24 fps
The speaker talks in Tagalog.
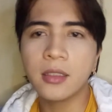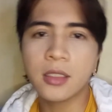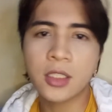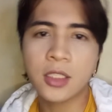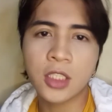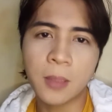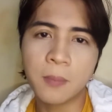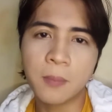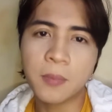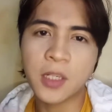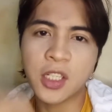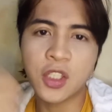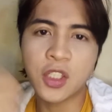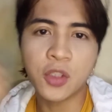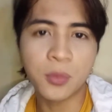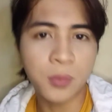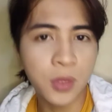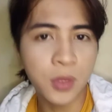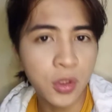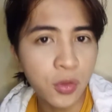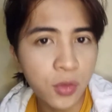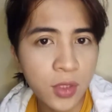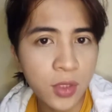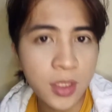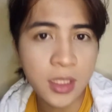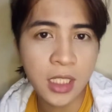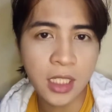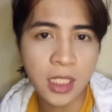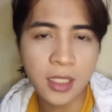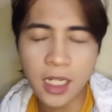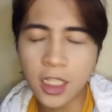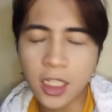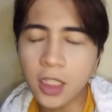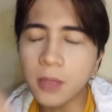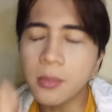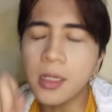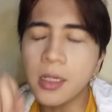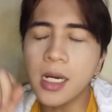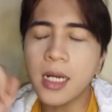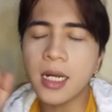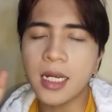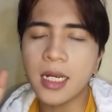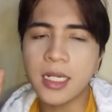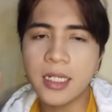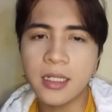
syempre yung music, lahat ng mga